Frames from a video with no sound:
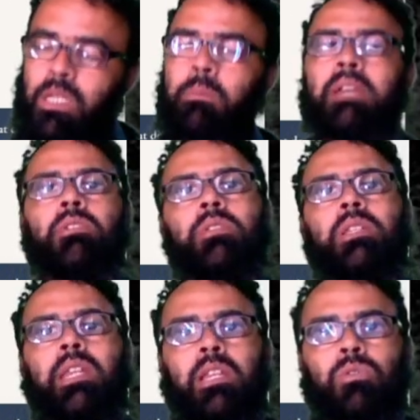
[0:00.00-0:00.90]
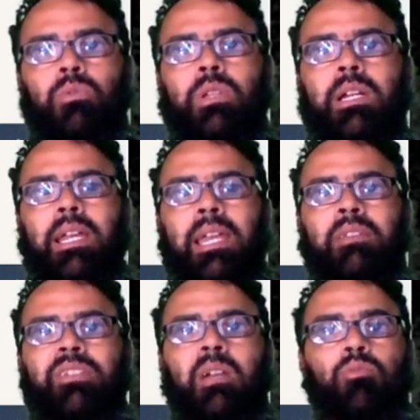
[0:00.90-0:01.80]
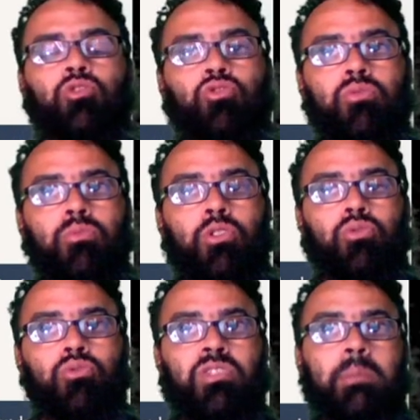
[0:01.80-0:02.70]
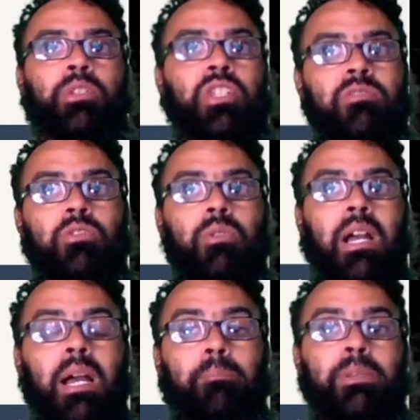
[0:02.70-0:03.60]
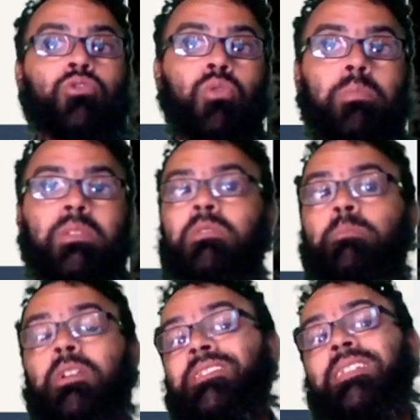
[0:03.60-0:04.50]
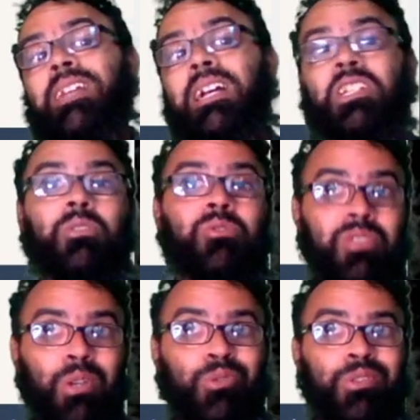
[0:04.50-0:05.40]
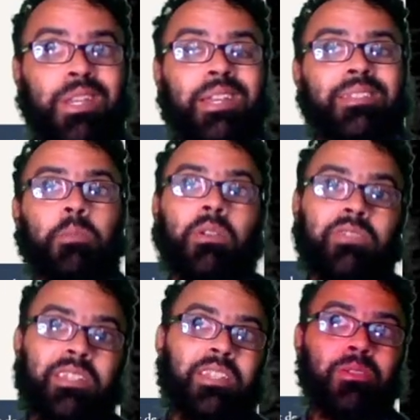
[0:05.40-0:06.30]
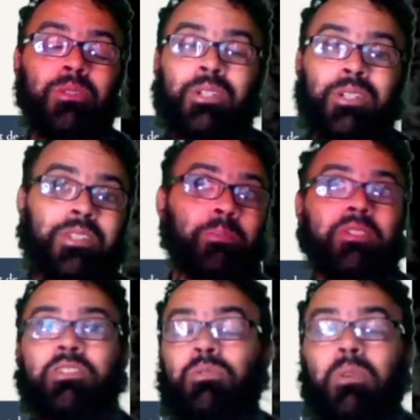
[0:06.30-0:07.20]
Uma revisão da literatura, ela fica muito, muito suscetível à pessoa. Por exemplo, você pode citar artigos seus, né? Você pode fazer eu, pode fazer